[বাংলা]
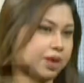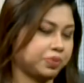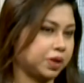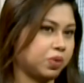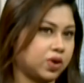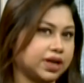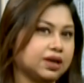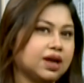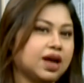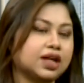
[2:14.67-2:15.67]
আপনি বলেন
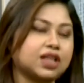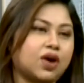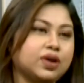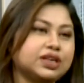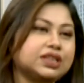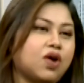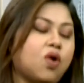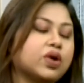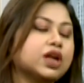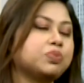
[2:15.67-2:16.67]
তাহলে এটা
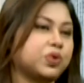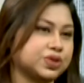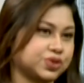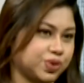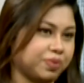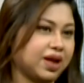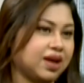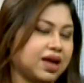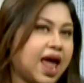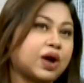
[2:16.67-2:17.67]
অনেক পরিশ্রম
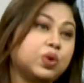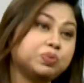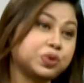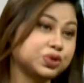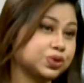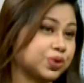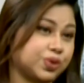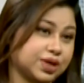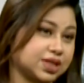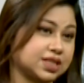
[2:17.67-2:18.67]
হ্যাঁ এখন পর্যন্ত
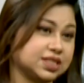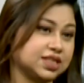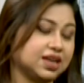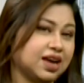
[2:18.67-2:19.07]
করে যাচ্ছি